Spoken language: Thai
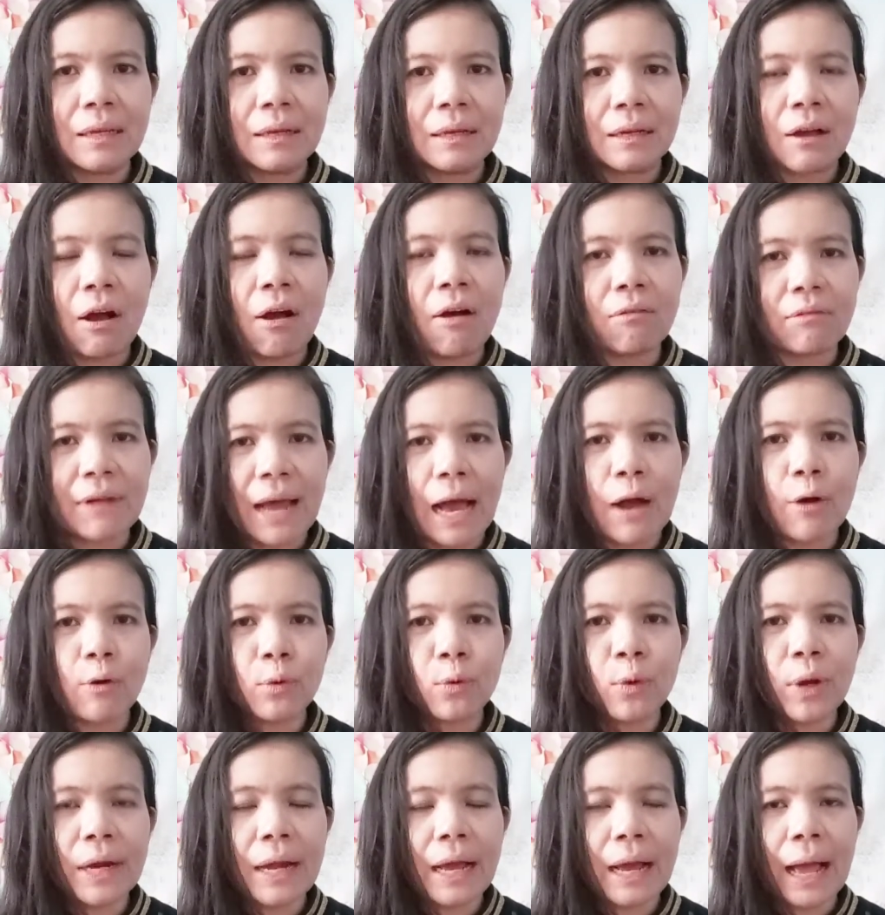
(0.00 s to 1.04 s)
ของเรา
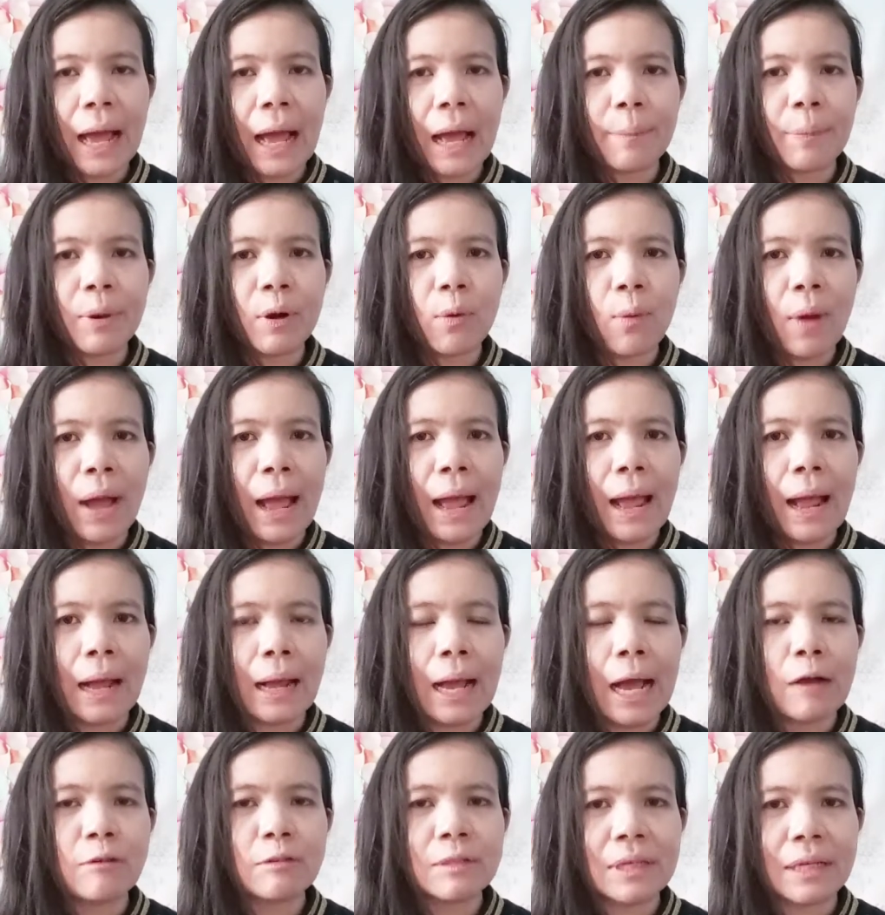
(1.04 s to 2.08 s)
ด้วยนะคะ เพราะว่า
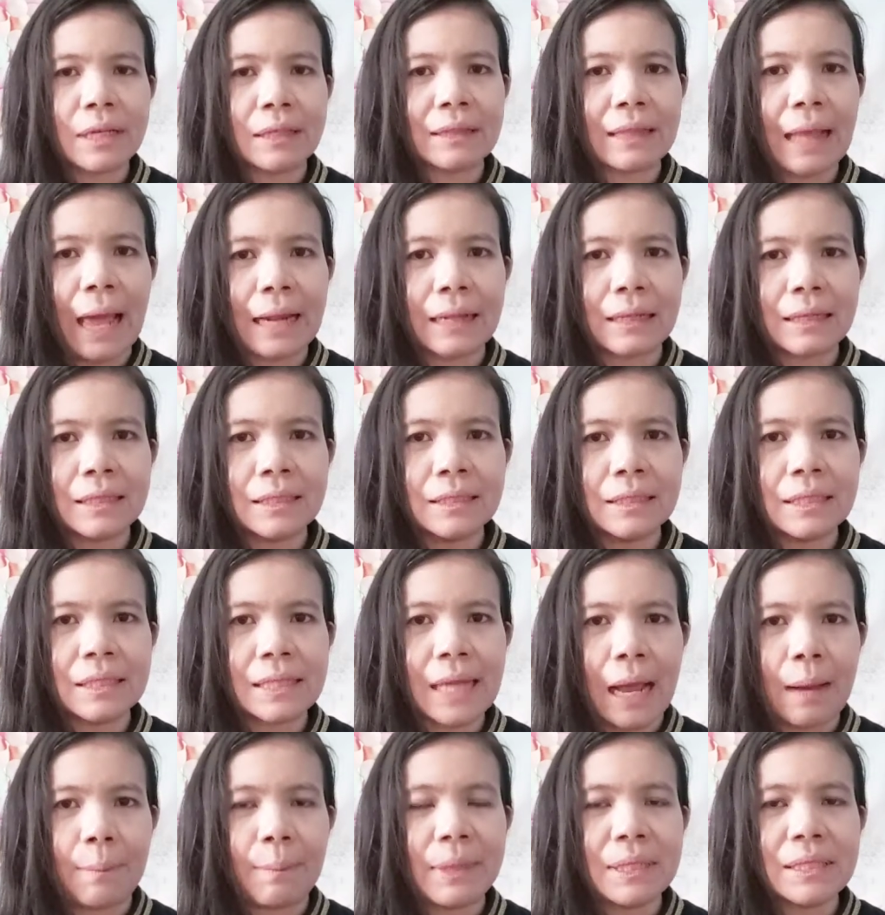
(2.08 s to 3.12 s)
เขาจะตัดเงิน
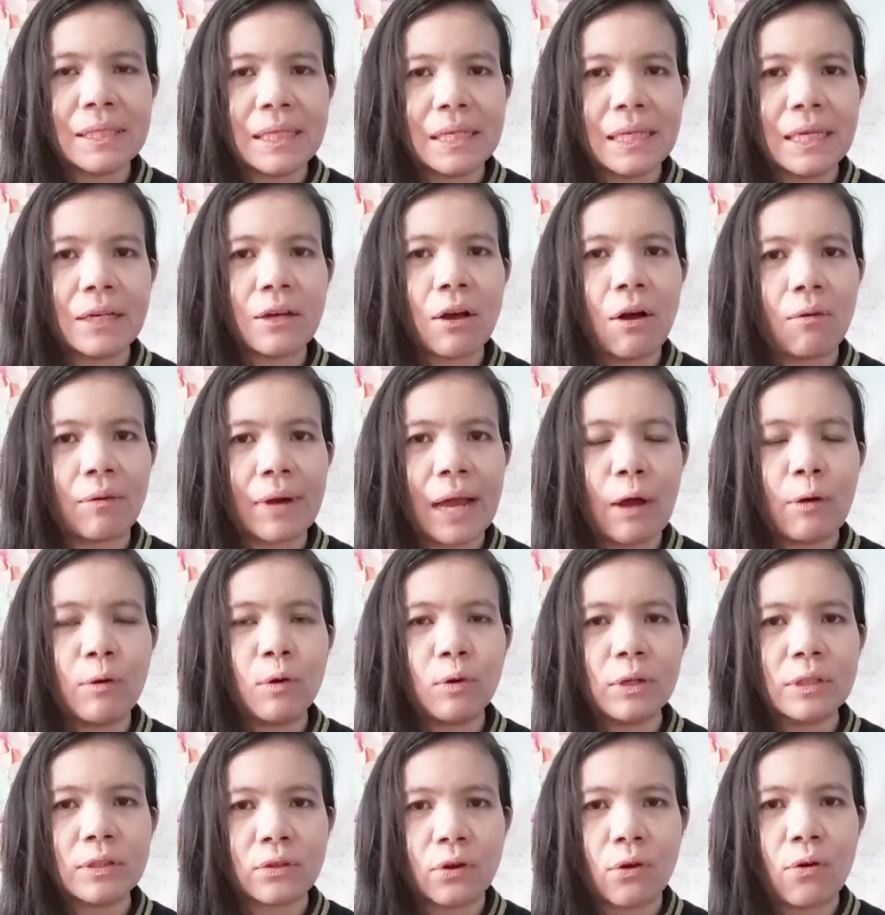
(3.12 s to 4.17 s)
จากบัญชีของเรา
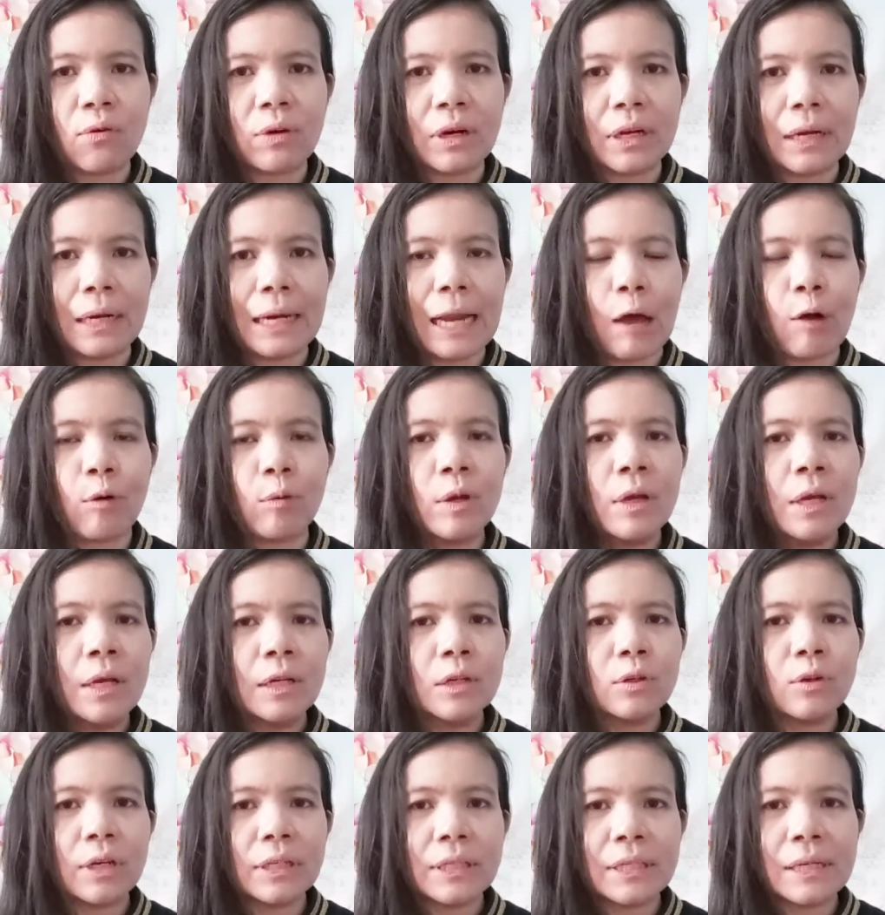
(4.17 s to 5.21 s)
โดยตรงเลยเรา
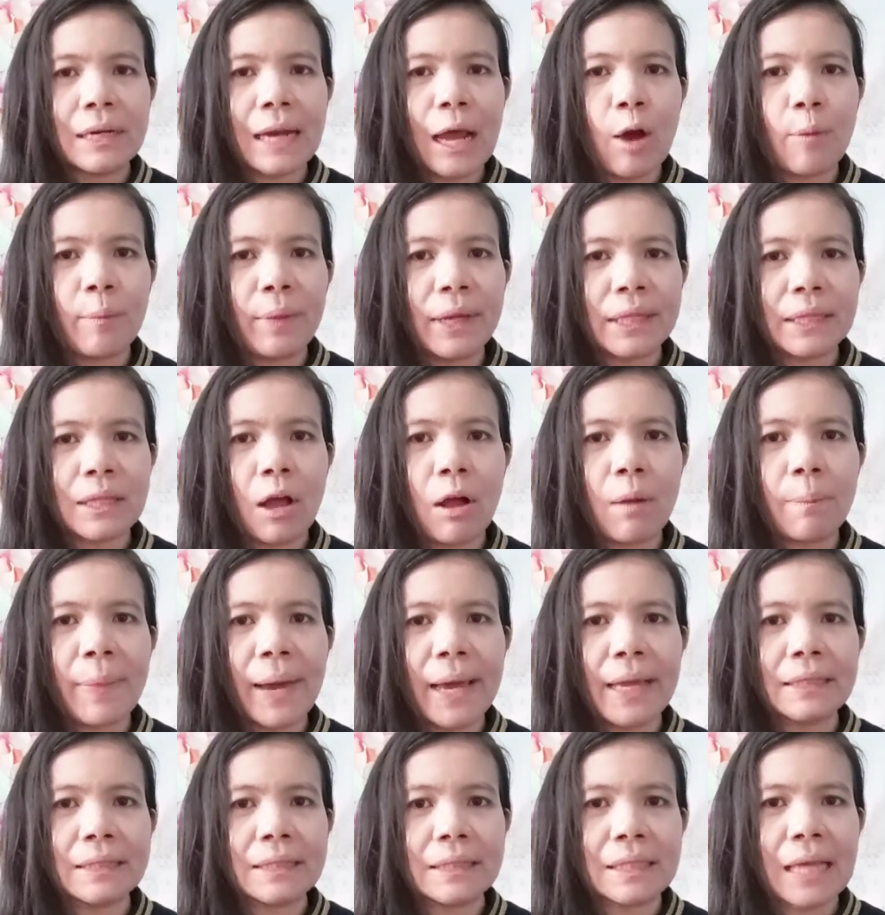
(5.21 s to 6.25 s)
โดยที่เราไม่ต้องไป
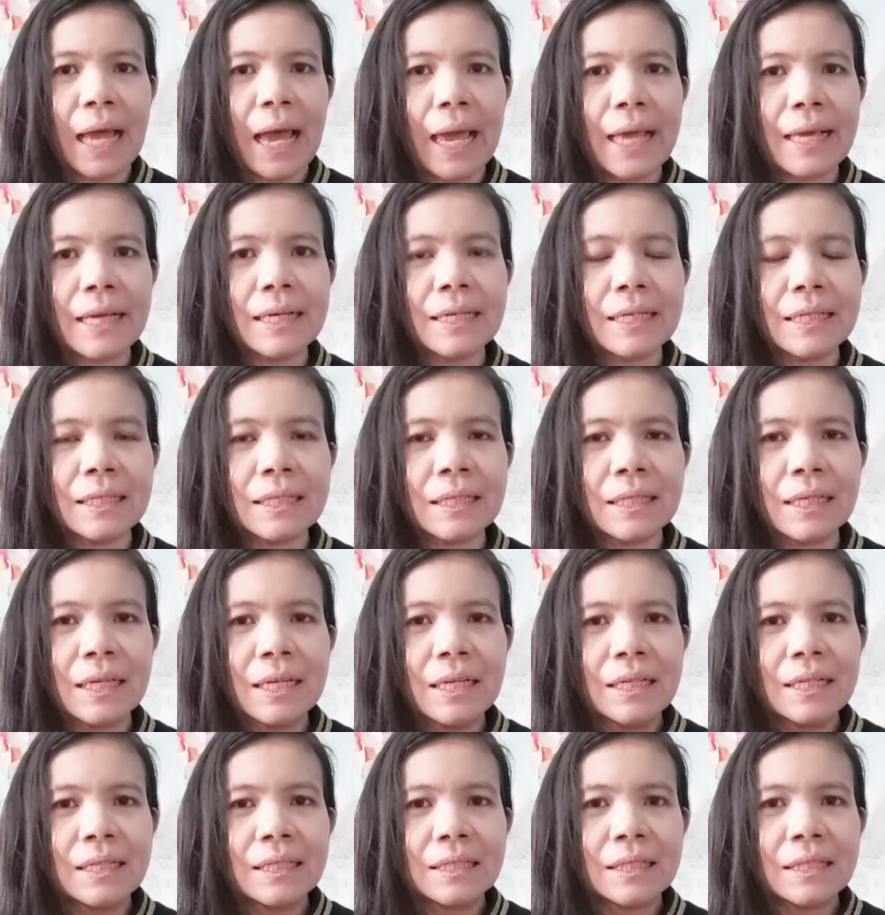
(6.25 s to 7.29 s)
จ่ายเงิน
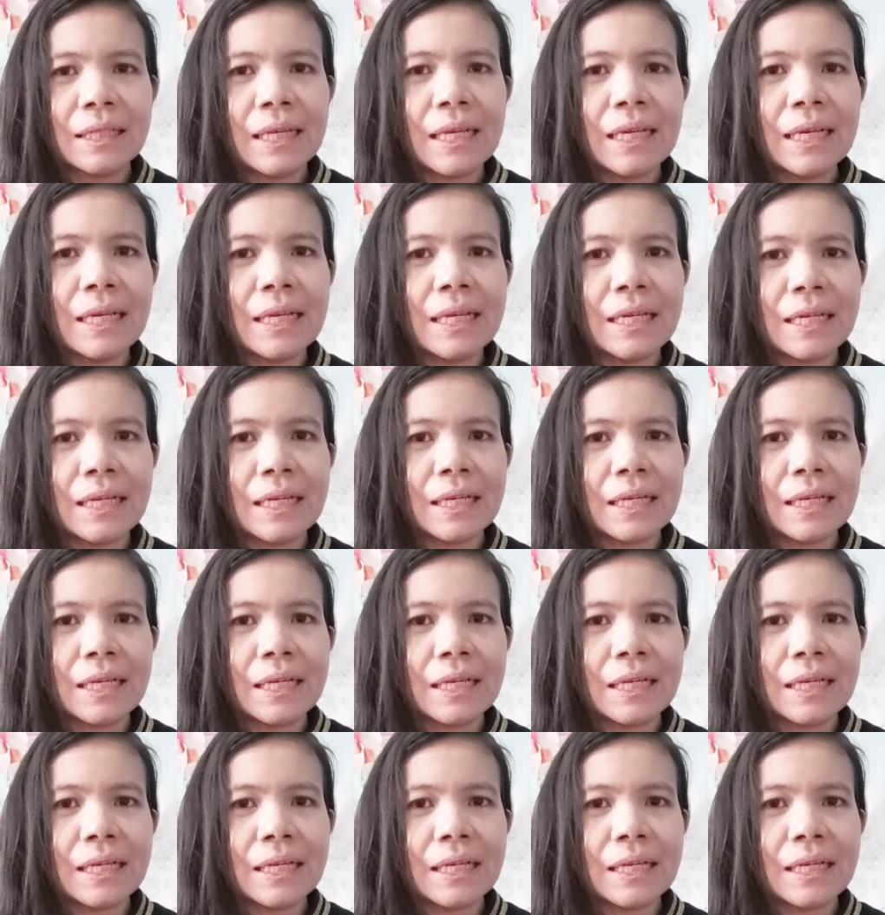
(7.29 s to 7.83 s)
ที่